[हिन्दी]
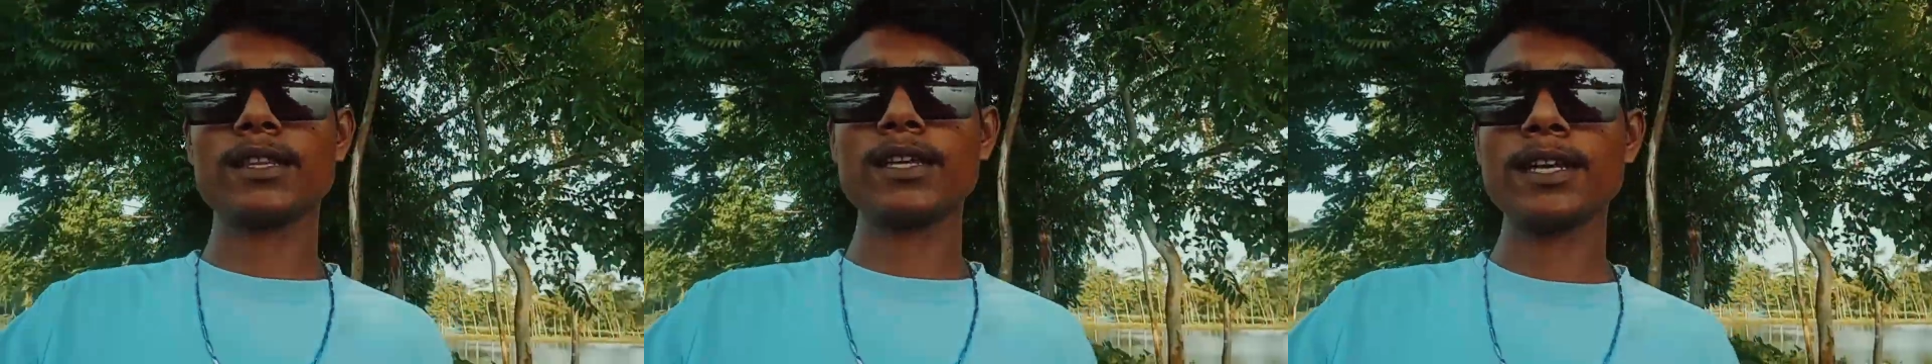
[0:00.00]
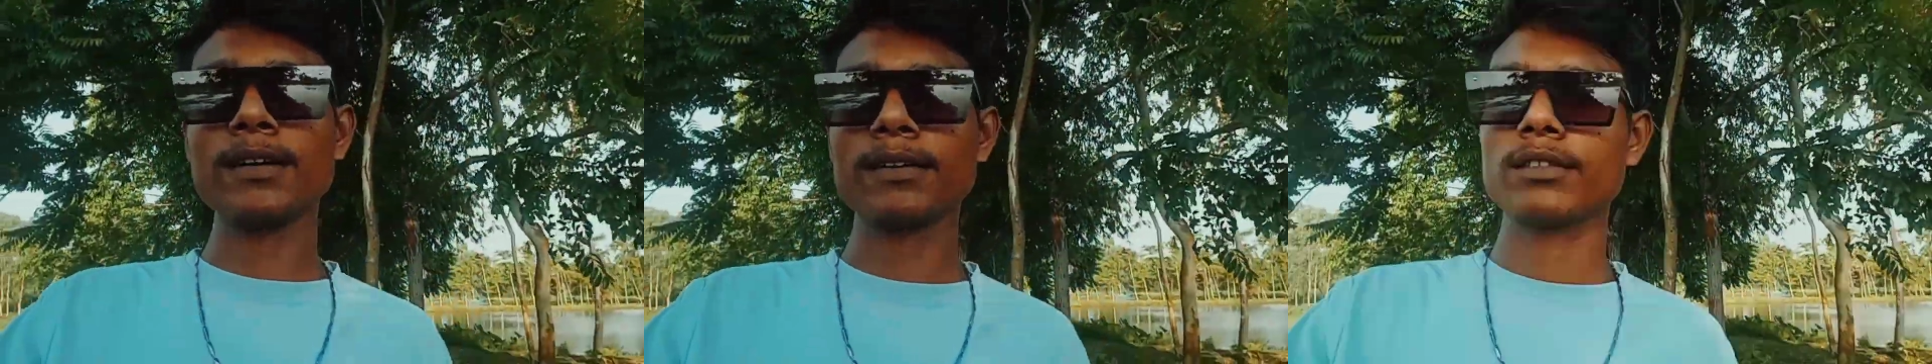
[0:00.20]

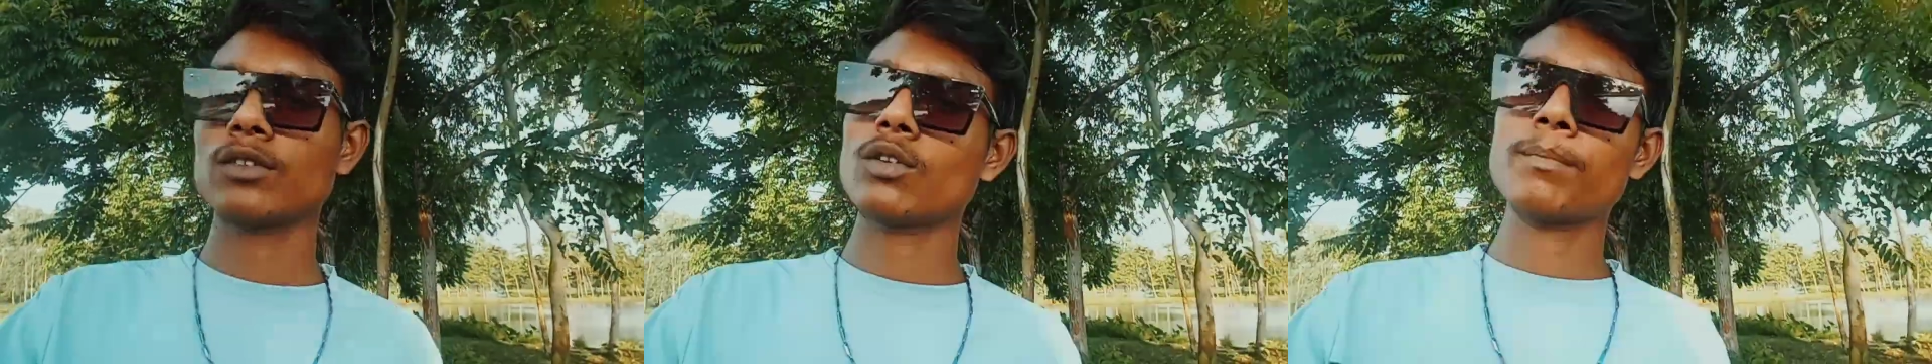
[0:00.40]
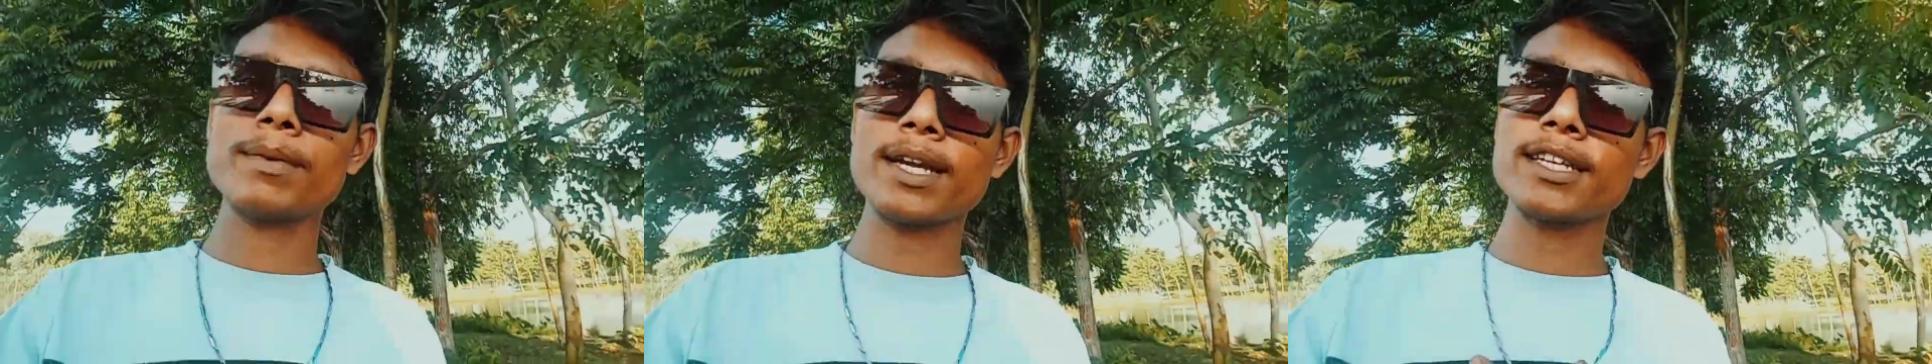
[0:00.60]
दिया
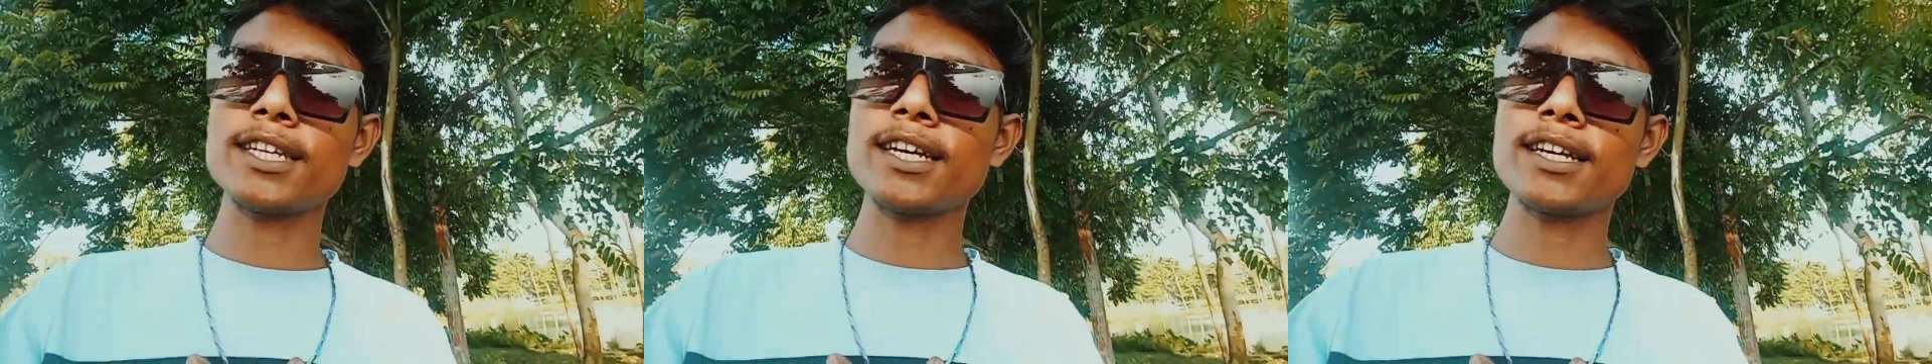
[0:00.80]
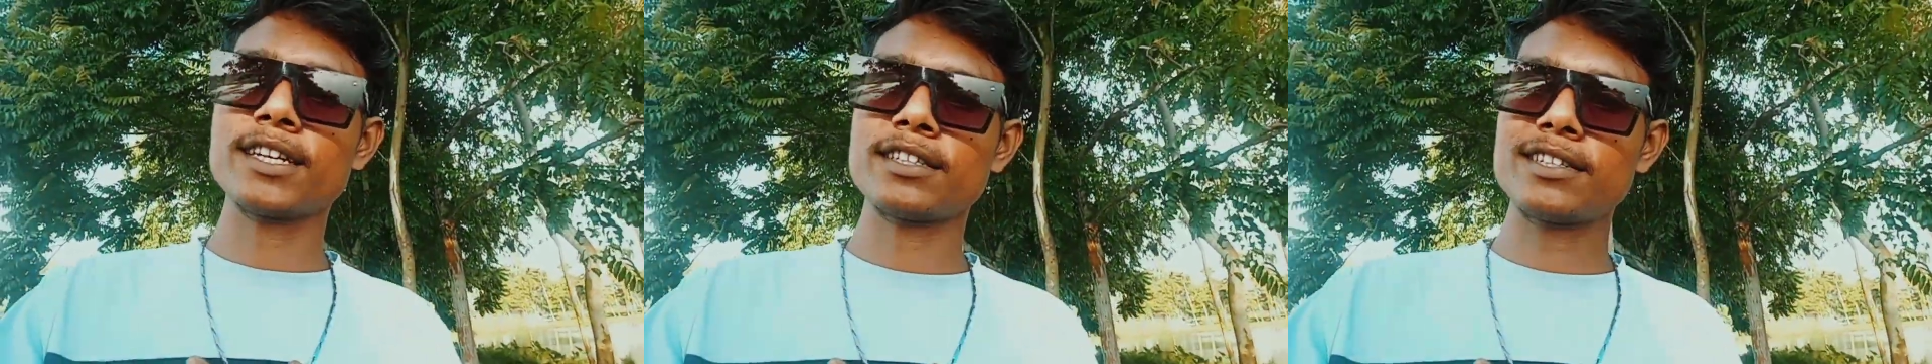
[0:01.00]
तो मैं
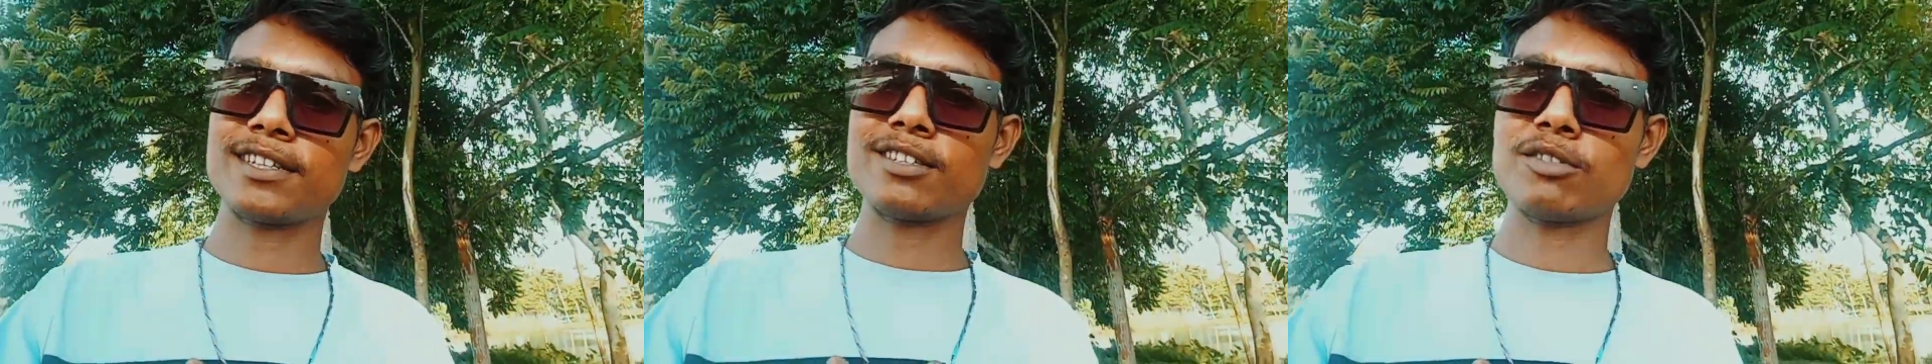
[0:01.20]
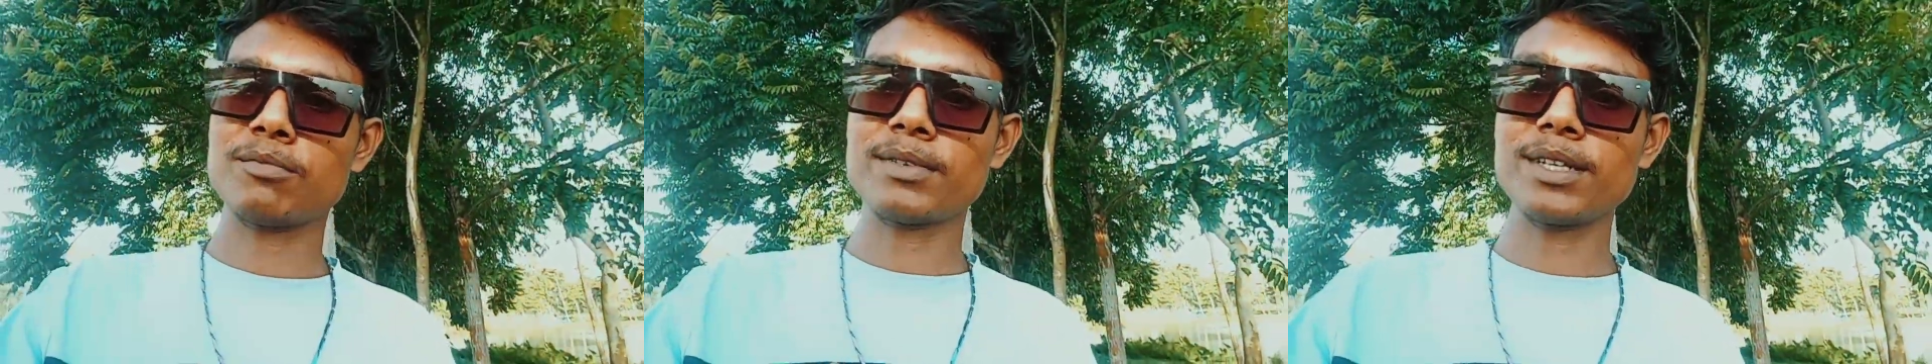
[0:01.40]
क्या कर
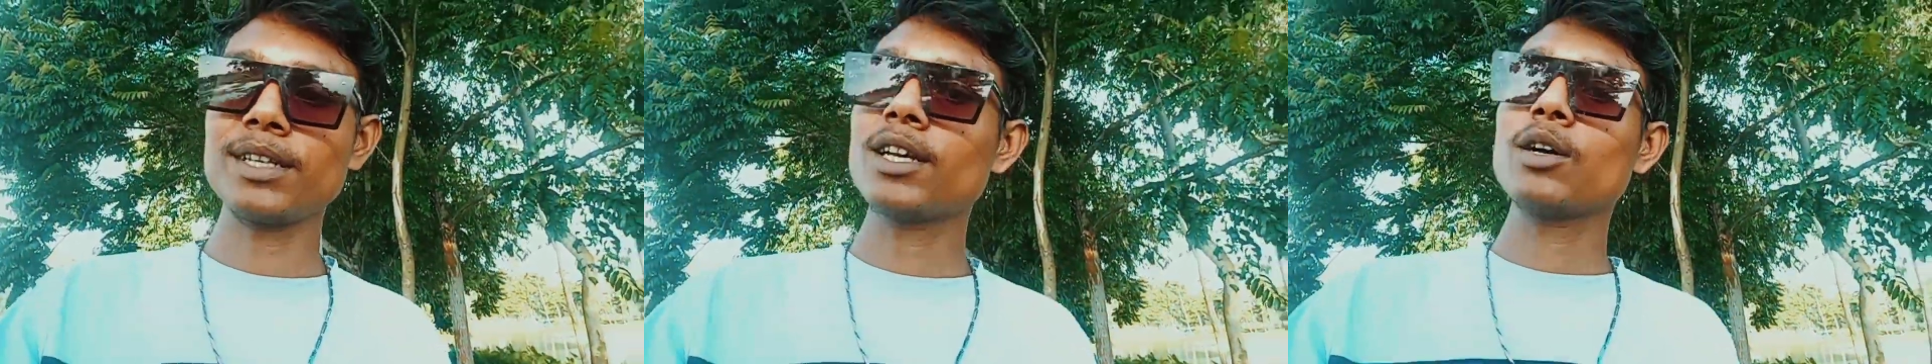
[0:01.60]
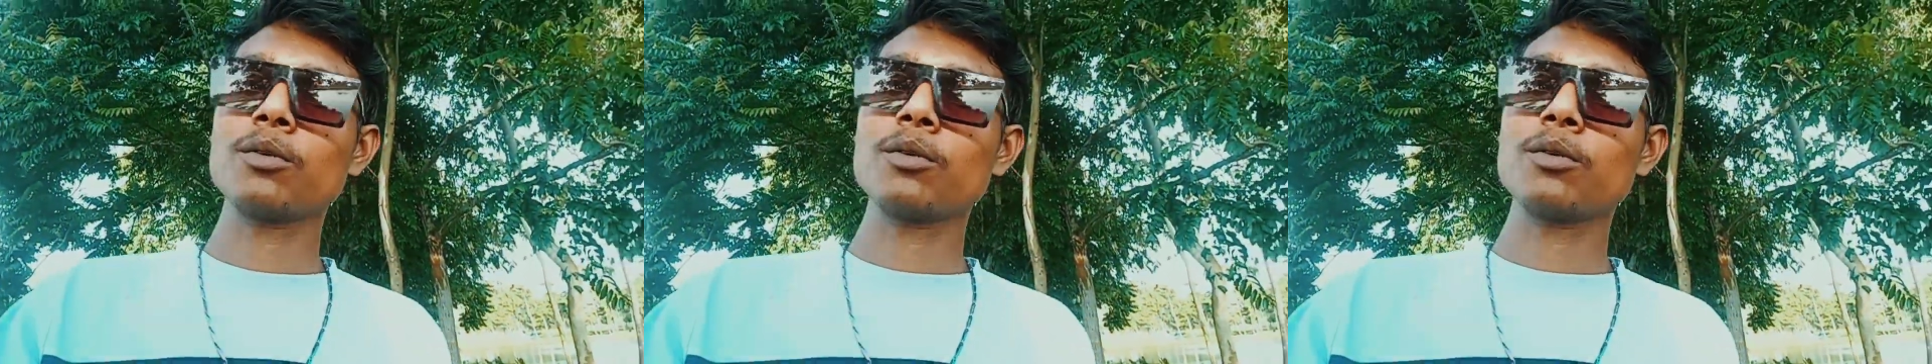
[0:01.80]
सकता हूँ भाई